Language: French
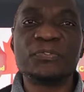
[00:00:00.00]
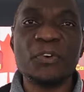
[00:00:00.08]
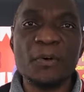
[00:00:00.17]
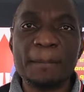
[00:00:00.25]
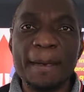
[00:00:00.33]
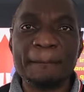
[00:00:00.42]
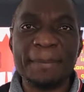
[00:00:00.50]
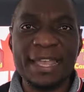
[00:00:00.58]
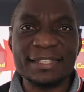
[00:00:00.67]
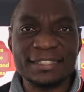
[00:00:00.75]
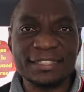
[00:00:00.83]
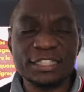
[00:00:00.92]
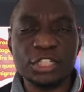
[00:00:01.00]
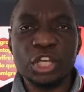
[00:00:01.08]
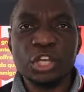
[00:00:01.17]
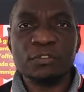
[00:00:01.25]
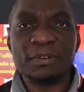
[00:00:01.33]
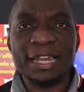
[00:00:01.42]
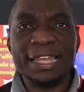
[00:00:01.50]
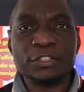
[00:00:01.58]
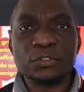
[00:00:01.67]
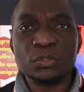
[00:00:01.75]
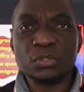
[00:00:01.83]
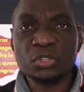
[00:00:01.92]
font pas partie voilà
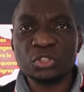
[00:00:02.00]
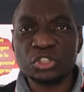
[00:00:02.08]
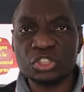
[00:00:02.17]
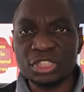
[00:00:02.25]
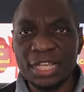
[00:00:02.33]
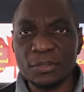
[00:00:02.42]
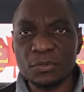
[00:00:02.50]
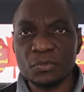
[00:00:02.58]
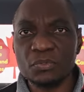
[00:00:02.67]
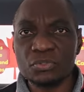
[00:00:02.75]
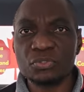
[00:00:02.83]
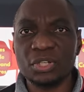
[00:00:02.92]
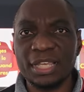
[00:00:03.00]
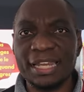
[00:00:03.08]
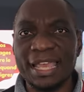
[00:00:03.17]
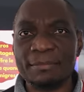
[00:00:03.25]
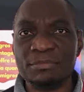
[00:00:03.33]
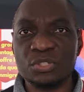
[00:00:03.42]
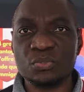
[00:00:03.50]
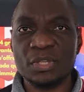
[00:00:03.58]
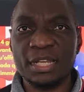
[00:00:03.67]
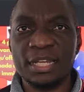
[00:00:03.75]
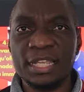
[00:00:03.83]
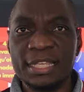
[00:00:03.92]
de notre champ culturel
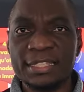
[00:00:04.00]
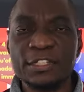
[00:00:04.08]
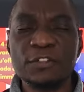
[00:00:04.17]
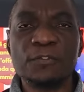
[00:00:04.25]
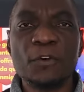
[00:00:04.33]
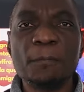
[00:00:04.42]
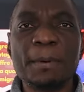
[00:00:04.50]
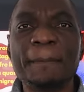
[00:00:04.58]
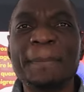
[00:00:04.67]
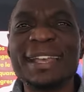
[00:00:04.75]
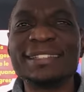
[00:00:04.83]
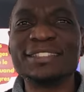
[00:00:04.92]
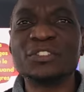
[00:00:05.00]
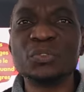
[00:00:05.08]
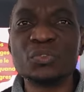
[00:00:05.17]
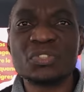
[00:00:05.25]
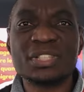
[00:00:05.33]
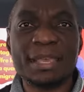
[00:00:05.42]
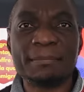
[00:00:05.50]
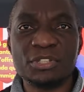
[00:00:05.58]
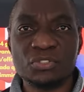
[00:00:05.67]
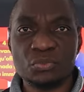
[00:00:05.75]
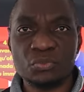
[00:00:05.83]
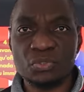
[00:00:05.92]
habituel ne font pas partie de nos
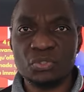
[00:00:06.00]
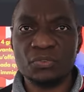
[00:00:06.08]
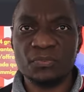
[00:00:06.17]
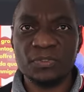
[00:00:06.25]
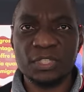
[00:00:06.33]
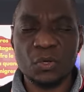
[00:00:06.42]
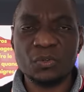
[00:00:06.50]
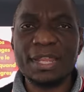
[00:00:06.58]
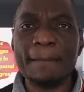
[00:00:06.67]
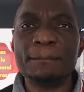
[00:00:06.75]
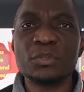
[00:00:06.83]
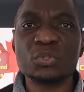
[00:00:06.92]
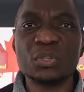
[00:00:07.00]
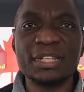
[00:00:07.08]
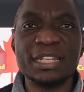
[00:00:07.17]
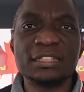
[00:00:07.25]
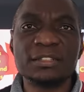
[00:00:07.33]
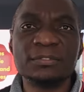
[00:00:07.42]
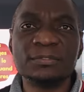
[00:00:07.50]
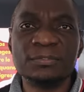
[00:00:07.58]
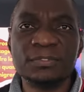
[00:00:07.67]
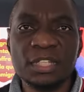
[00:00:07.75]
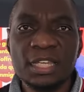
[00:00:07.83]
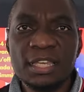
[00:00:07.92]
habitudes de vie. On a besoin d'être, euh,
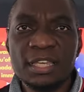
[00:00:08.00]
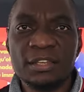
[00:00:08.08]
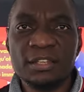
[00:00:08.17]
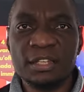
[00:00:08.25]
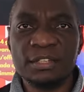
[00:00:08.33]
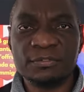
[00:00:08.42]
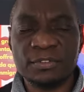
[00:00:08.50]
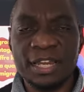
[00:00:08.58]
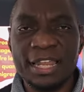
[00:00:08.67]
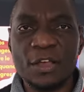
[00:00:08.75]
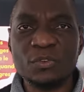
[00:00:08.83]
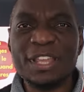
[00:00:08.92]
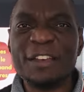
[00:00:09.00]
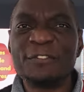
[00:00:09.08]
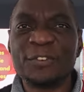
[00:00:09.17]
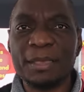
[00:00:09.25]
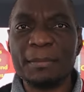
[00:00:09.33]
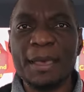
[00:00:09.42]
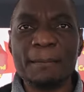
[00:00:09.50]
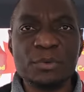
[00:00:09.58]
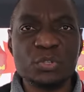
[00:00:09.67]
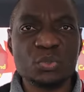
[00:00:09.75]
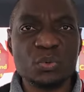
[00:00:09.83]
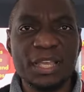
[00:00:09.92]
euh, voilà, on a vraiment
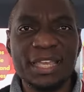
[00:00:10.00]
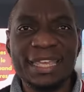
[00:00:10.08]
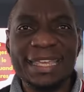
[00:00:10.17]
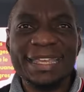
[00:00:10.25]
besoin